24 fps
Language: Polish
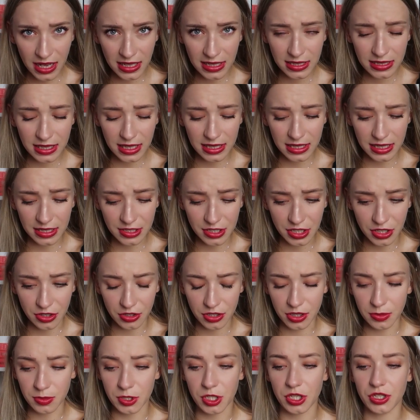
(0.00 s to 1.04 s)
ale i tak raczej
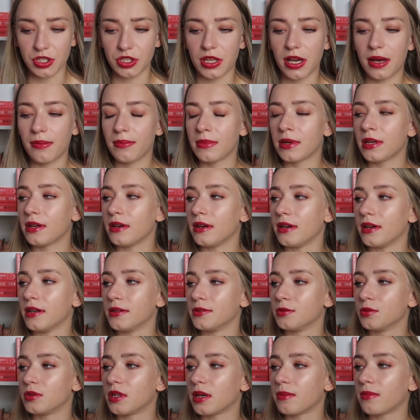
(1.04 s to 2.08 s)
go nie przeczytam.
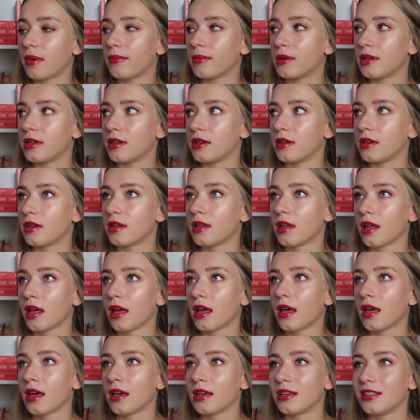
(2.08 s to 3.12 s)
E, tutaj mamy
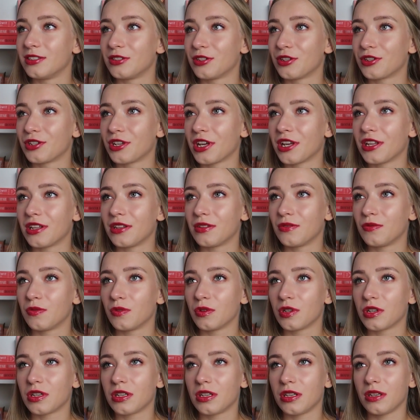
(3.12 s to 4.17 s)
historię
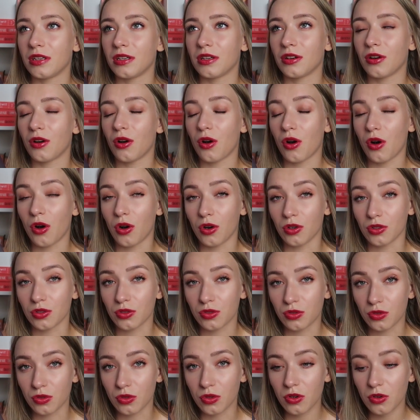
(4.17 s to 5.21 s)
dwójki
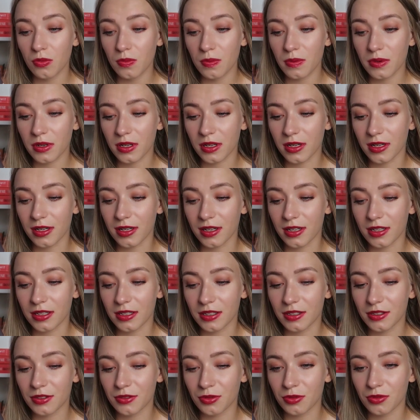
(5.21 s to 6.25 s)
osób,
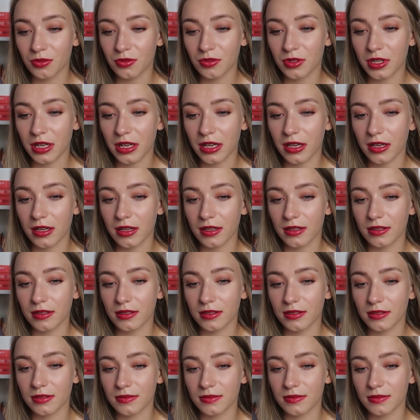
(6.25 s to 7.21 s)
e, które